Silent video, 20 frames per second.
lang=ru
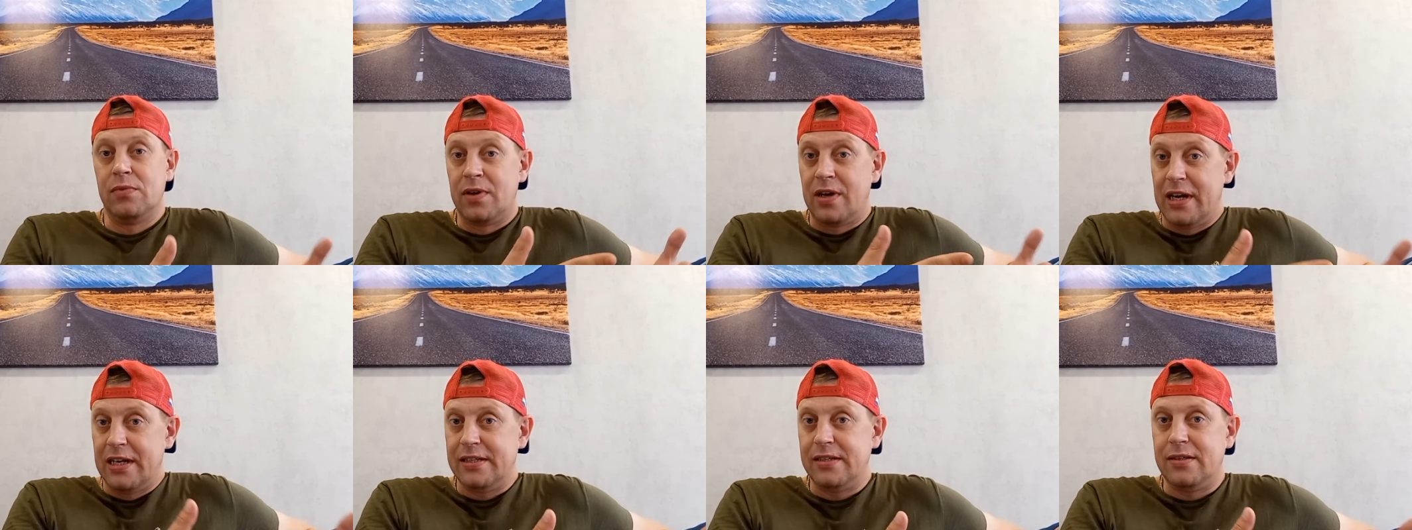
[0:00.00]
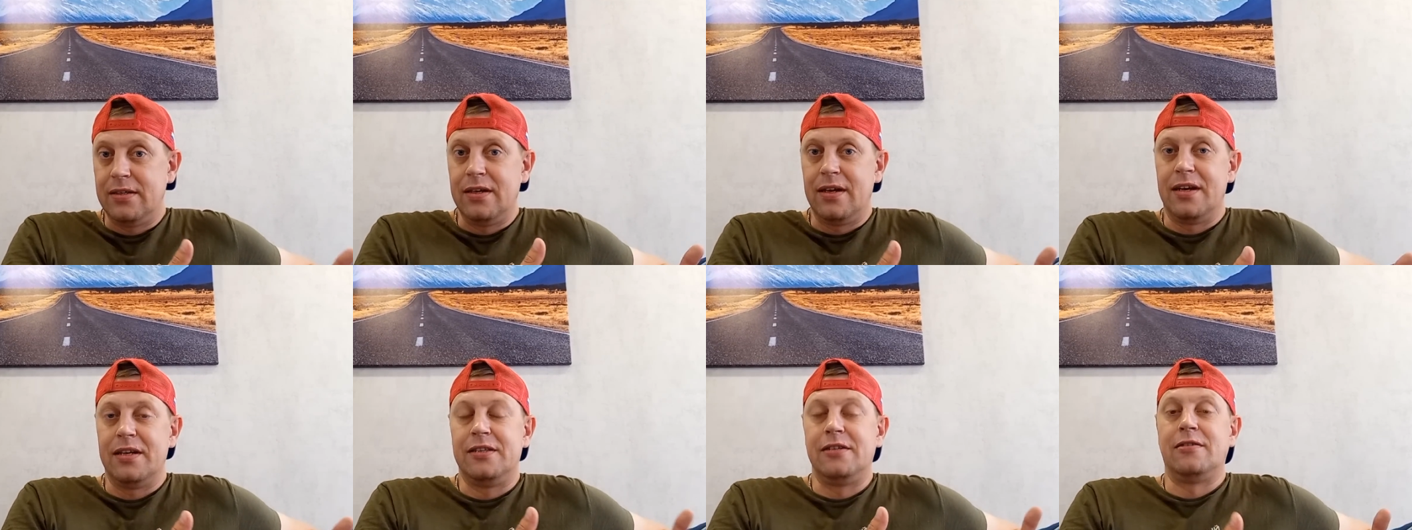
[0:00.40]
раз
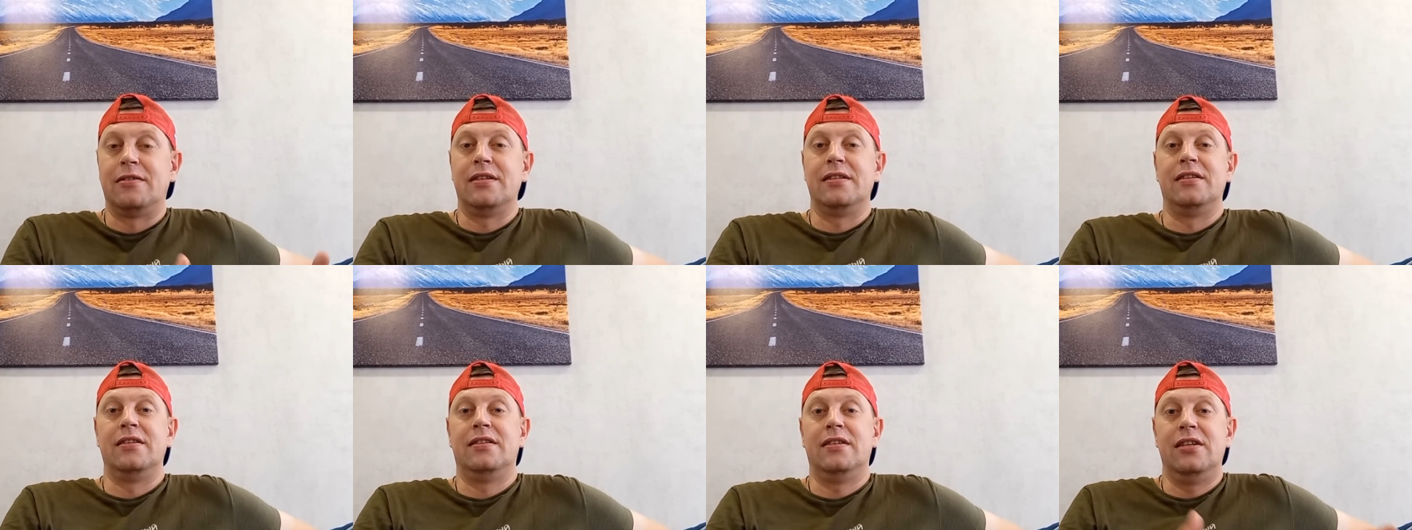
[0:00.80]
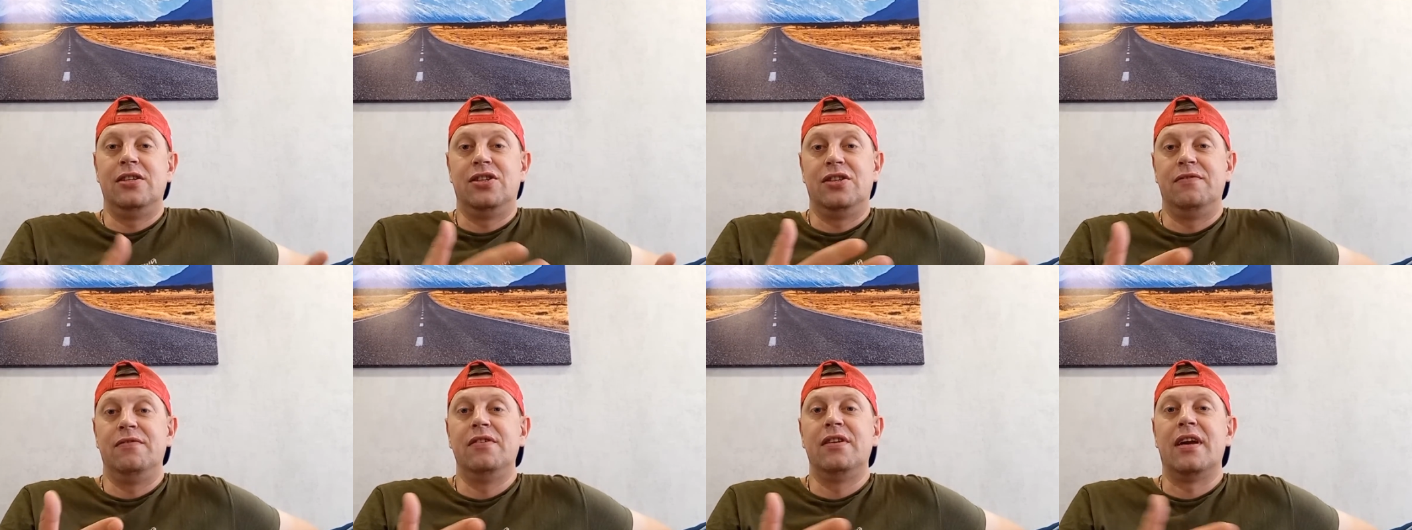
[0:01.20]
ты родила детей,
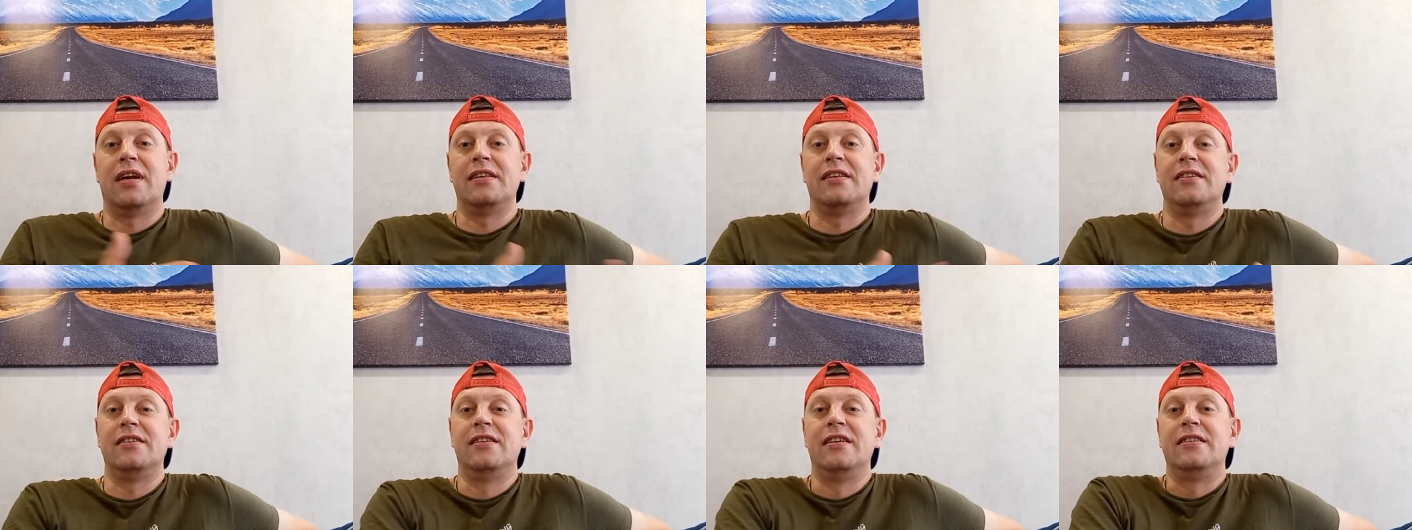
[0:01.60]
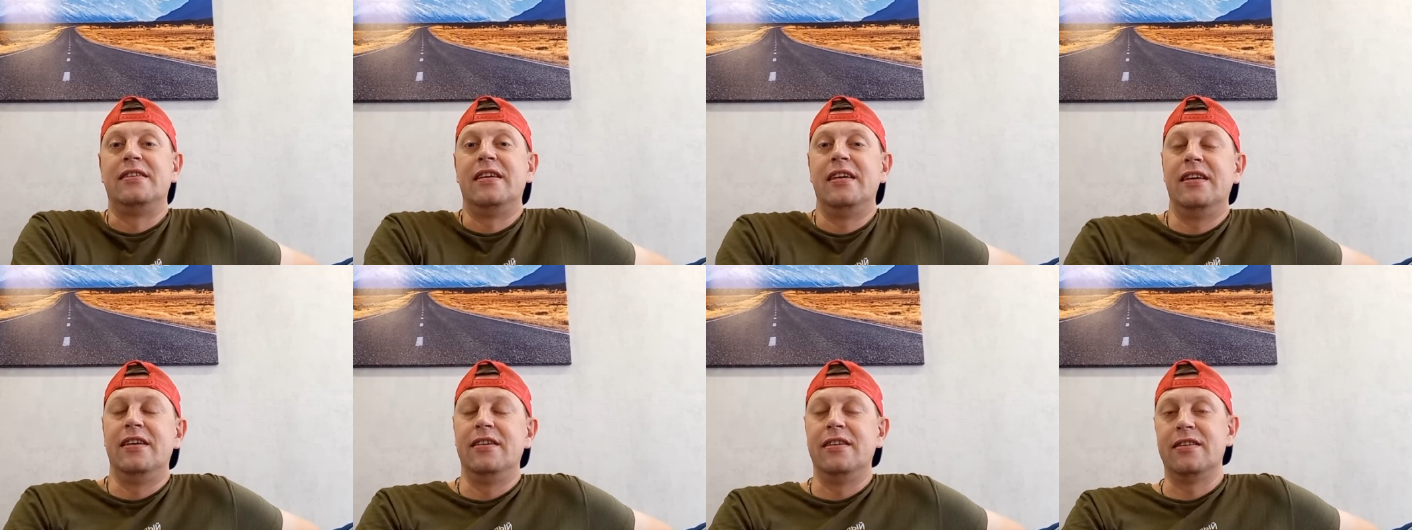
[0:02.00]
живи ради
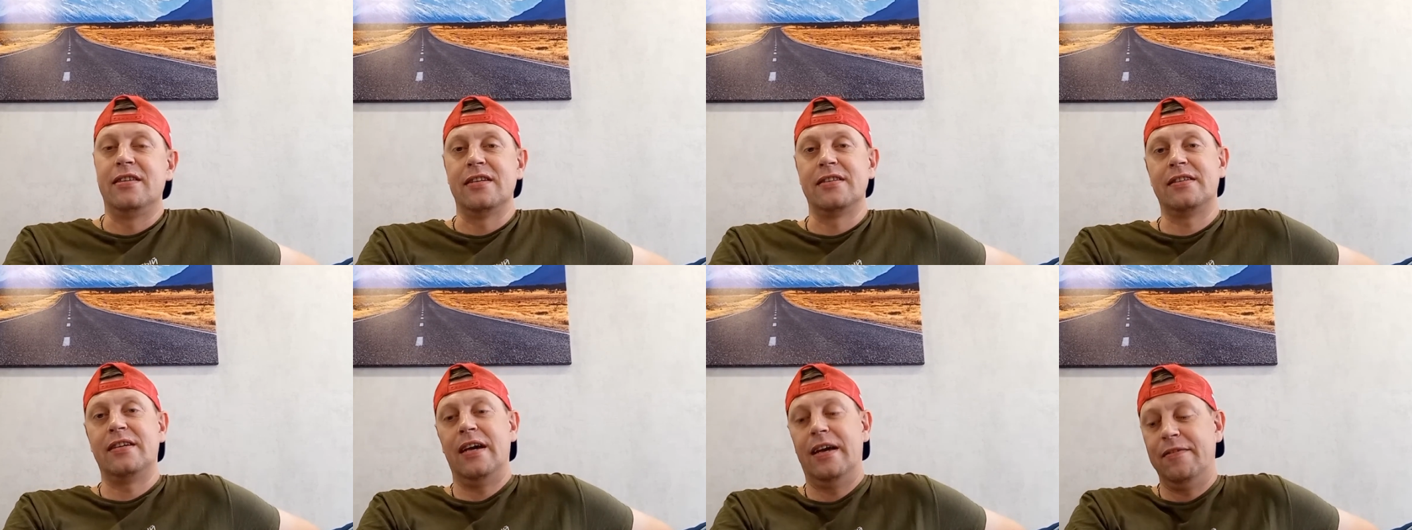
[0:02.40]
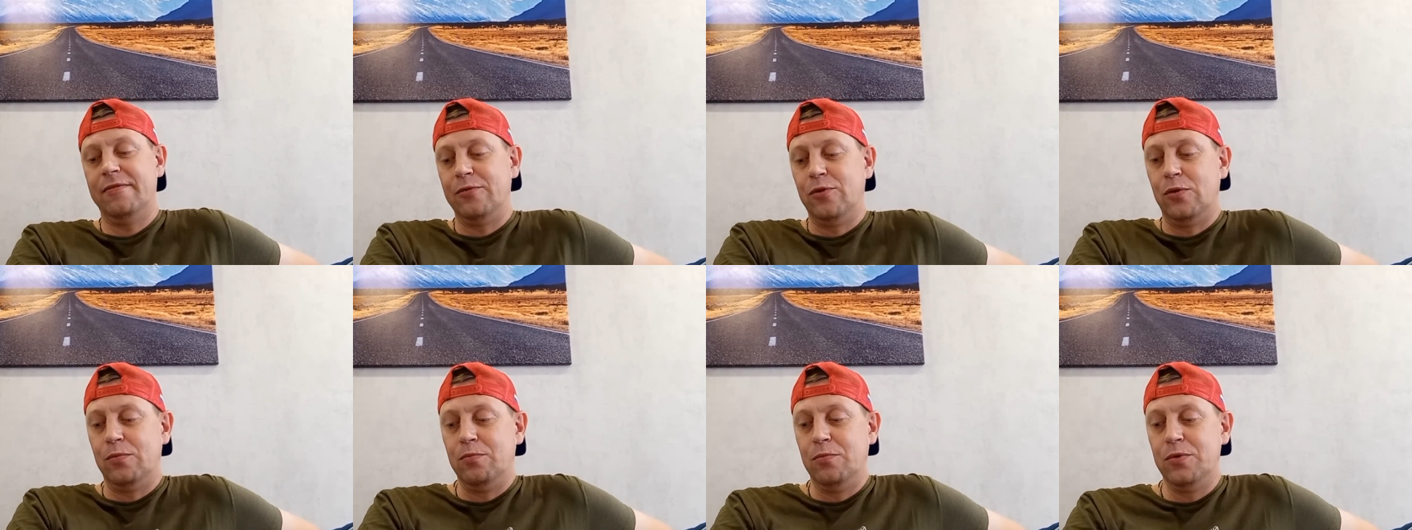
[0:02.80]
детей, не таскай
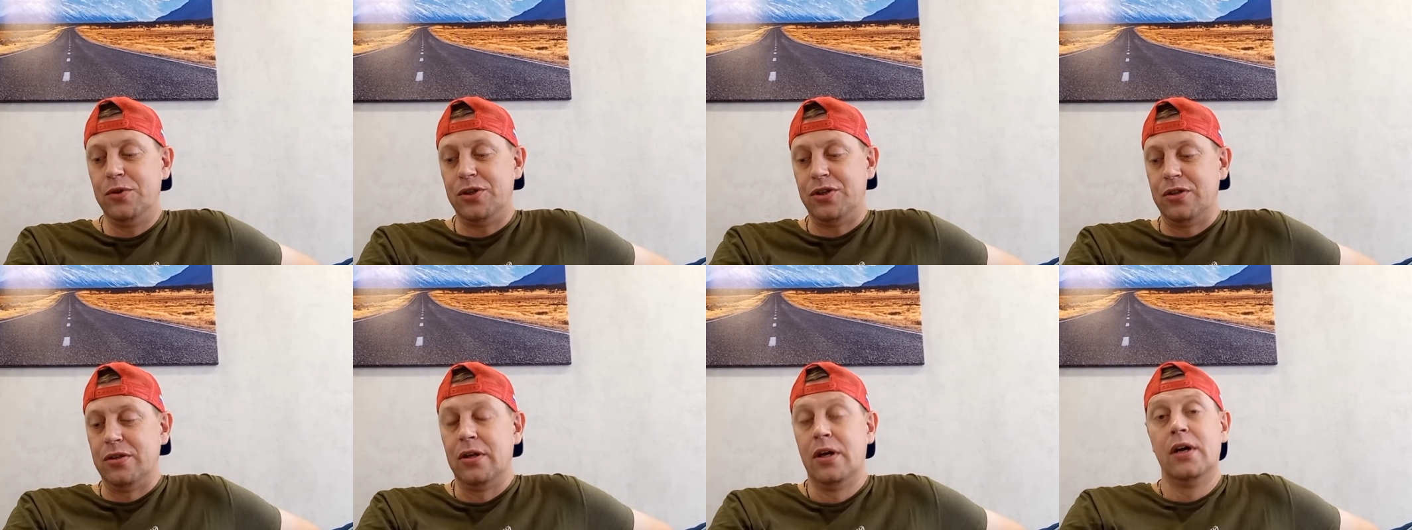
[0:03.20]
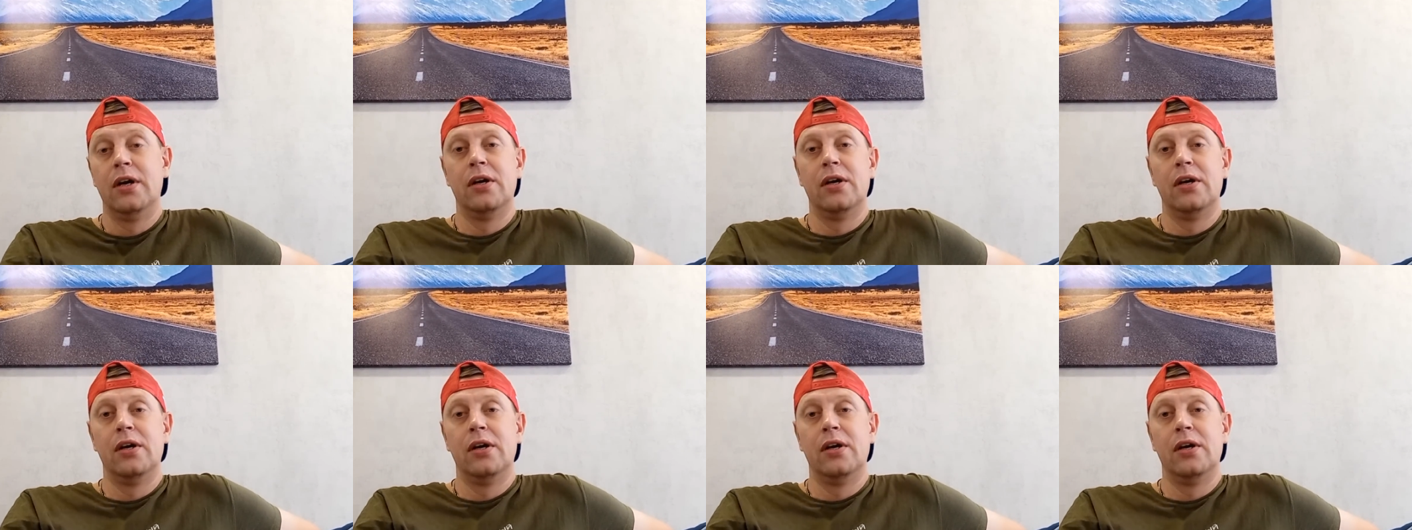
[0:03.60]
в дом мужчин.